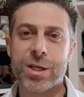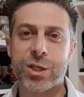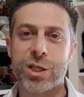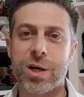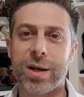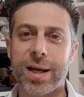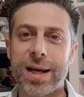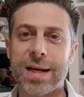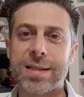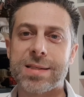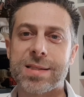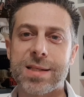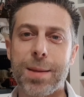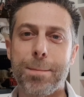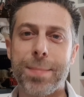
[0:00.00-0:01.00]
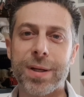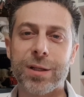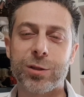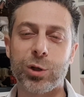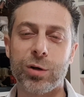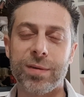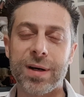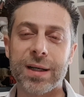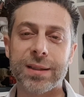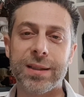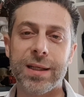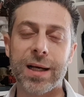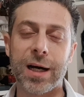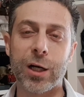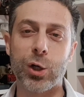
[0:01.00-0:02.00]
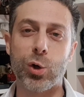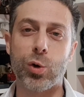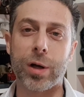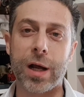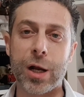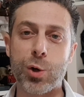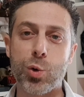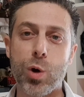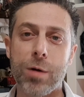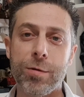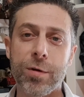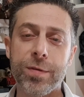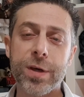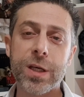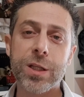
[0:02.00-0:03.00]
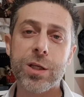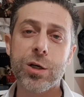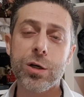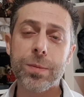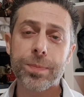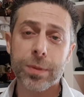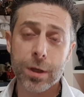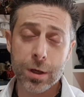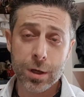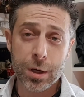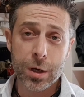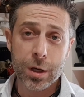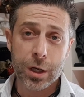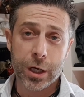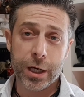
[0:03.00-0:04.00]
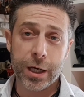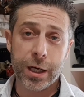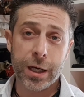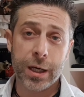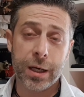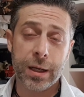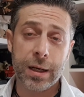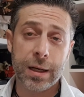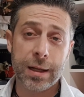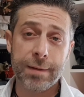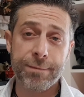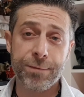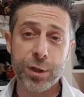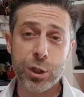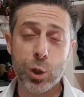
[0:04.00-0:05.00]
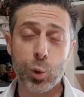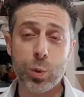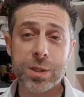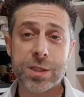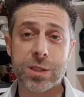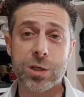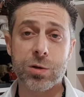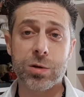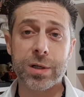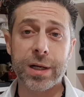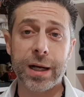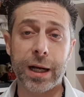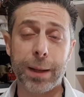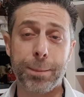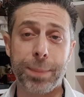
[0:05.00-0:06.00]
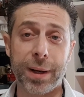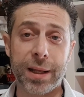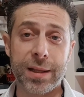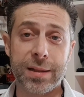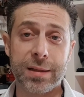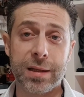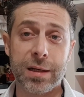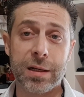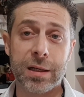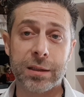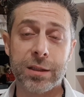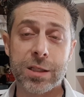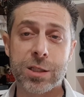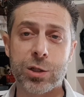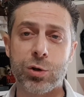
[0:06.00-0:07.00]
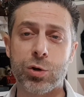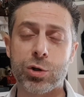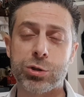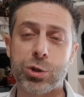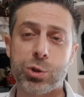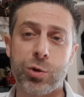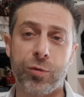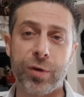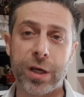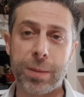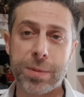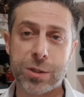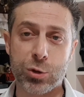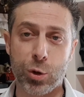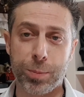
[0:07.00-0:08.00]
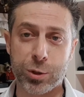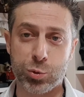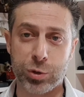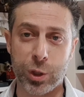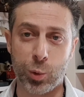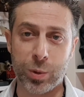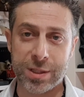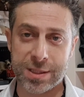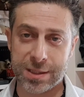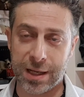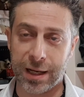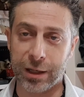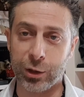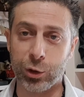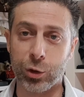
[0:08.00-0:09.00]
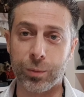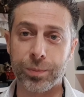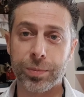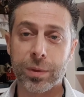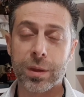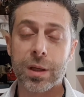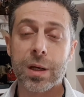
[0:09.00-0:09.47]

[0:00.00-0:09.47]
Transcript: Ciao ragazzi, bentrovati. Allora, nuovo video. il video in questione riprende il discorso sui film che mi sono piaciuti quest'anno.